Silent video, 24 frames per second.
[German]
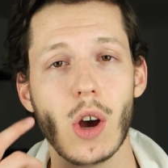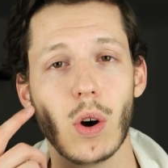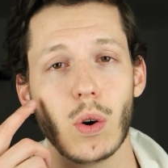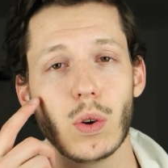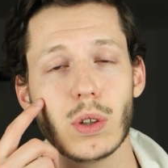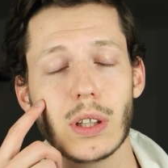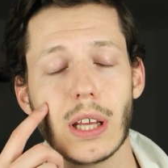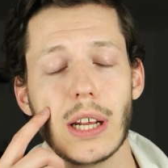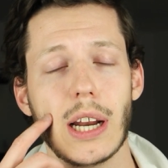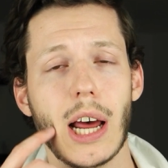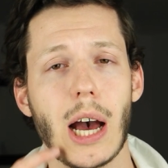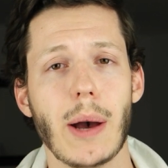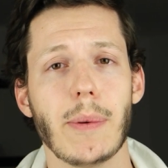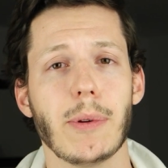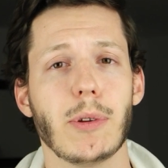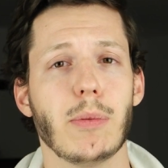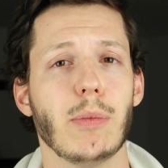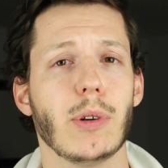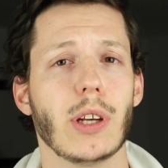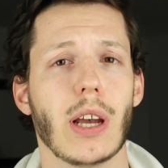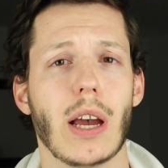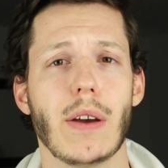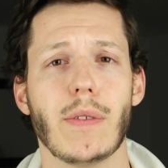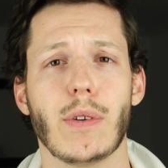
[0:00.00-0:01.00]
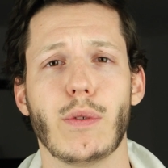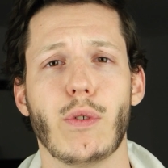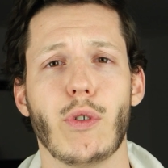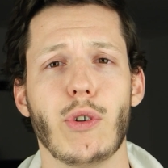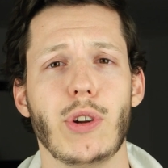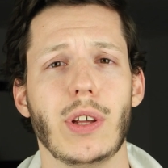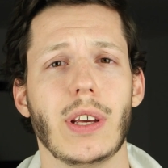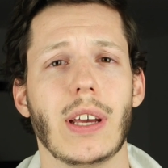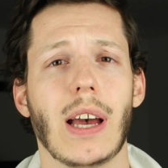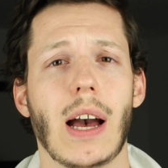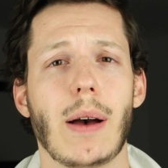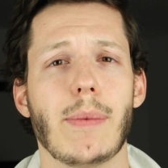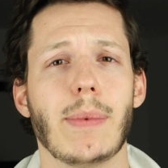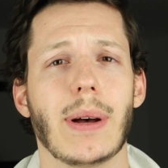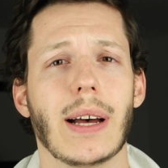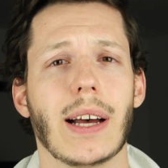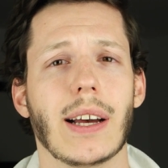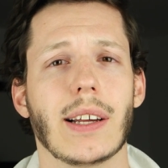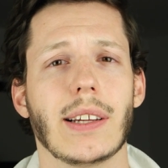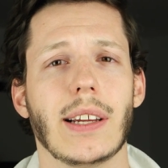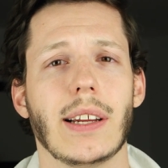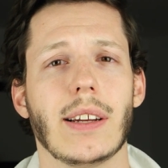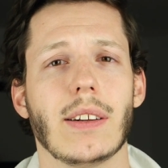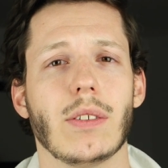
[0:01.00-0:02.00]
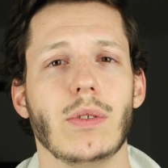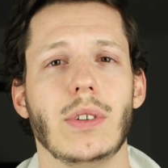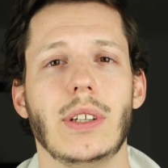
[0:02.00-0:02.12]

und dann habe ich mich einfach vor die Kamera gesetzt